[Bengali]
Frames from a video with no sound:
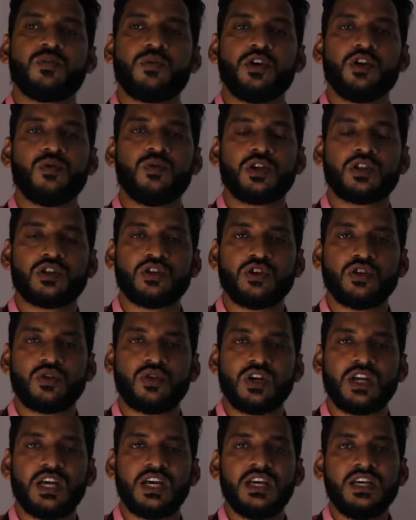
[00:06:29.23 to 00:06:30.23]
পরিবর্তন
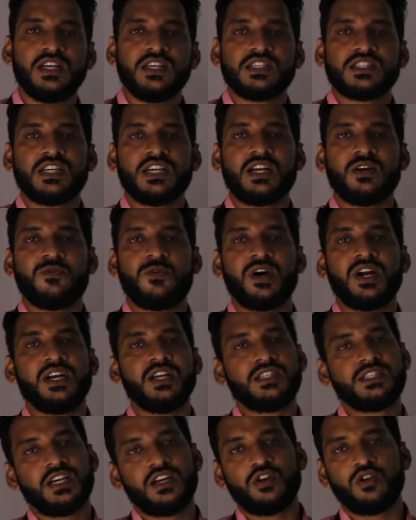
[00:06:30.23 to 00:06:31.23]
করে সেটা
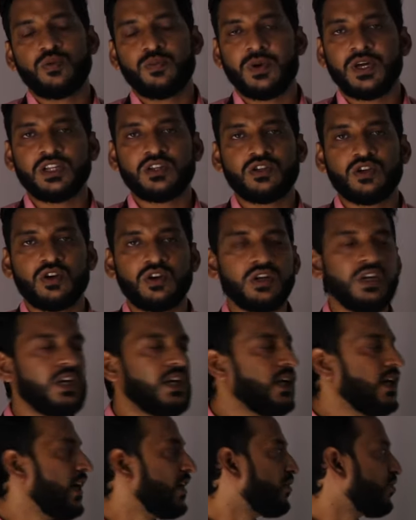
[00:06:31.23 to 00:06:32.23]
ফার্নিচারের রূপান্তর
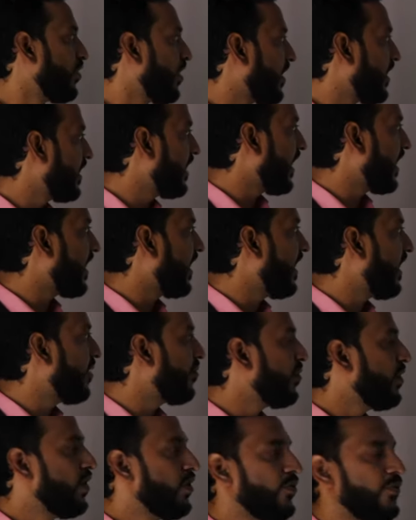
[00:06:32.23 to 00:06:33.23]
একটু আগে
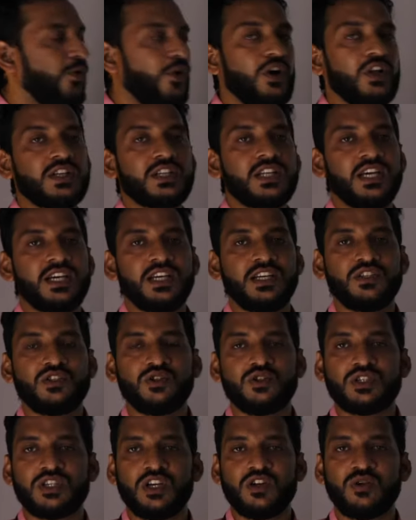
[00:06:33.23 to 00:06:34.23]
দেখালাম ফল থেকে
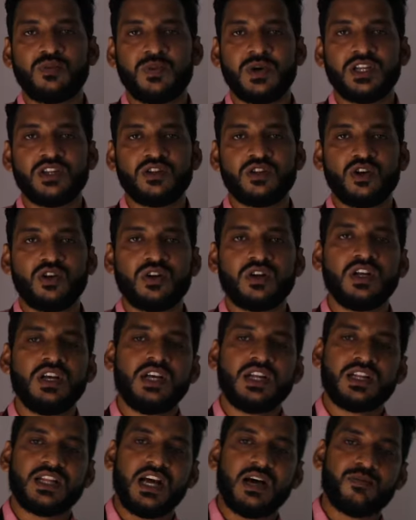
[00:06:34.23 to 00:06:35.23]
জুসের রূপান্তর
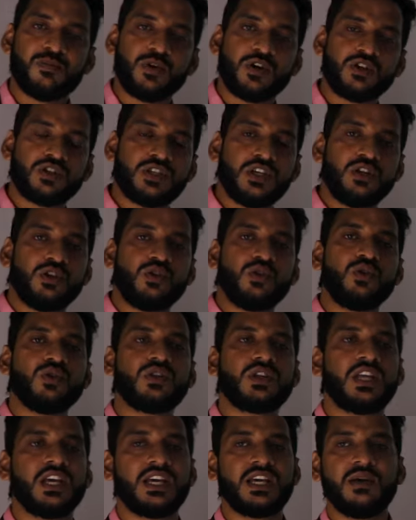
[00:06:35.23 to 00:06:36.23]
তারপর হচ্ছে দুধ
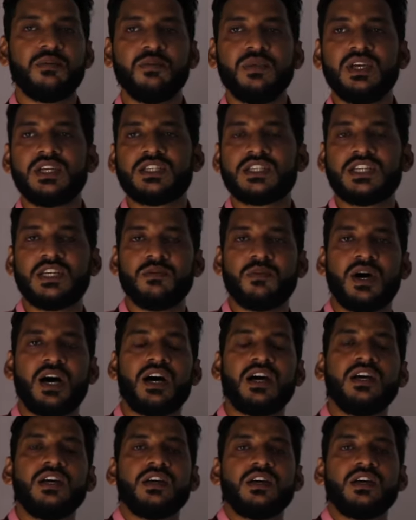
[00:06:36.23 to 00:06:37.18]
থেকে মিষ্টি বা